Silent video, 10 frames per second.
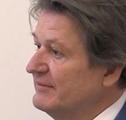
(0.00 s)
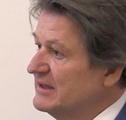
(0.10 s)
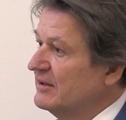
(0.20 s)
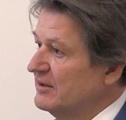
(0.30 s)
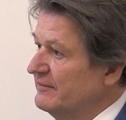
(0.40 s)
Aber
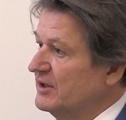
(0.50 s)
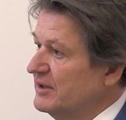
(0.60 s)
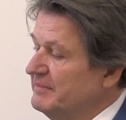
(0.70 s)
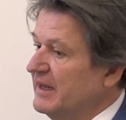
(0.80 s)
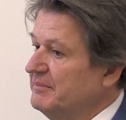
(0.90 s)
es hat aber auch
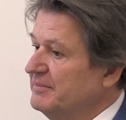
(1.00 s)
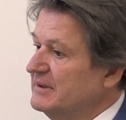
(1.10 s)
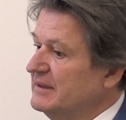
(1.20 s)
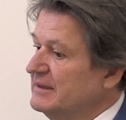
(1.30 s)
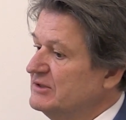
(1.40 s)
in meinem,
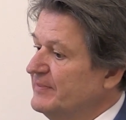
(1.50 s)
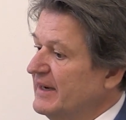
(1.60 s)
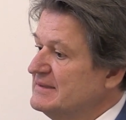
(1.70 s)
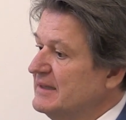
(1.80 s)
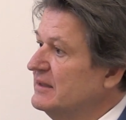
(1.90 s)
äh, zu
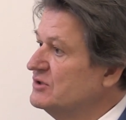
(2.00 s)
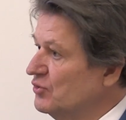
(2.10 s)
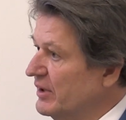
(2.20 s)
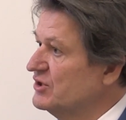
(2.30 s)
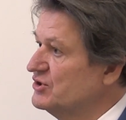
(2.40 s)
meiner Zeit
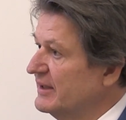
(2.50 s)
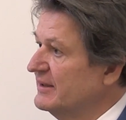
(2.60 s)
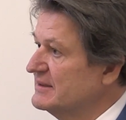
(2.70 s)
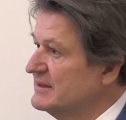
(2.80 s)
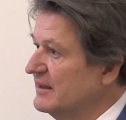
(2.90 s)
historisch sehr
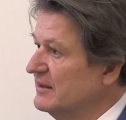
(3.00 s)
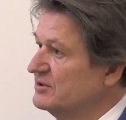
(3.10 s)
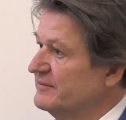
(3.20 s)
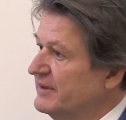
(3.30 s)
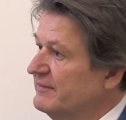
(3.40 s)
interessant,
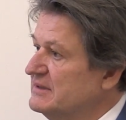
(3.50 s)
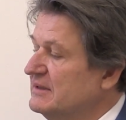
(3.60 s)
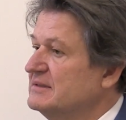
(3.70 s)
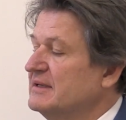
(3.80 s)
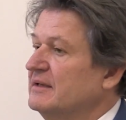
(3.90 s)
also wie, wie
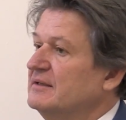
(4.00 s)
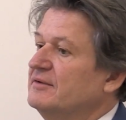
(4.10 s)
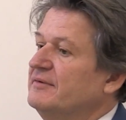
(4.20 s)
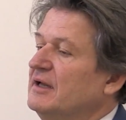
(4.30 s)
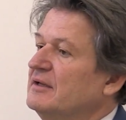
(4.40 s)
sich das Recht
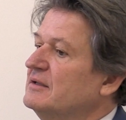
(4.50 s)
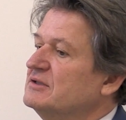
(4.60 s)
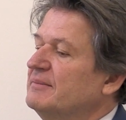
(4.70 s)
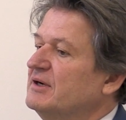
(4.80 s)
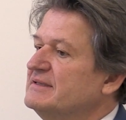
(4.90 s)
entwickelt hat,
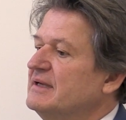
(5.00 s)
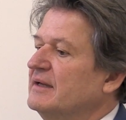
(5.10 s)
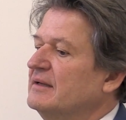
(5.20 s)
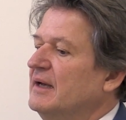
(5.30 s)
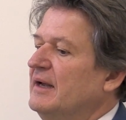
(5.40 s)
das haben wir alles
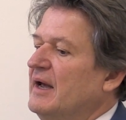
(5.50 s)
gelernt.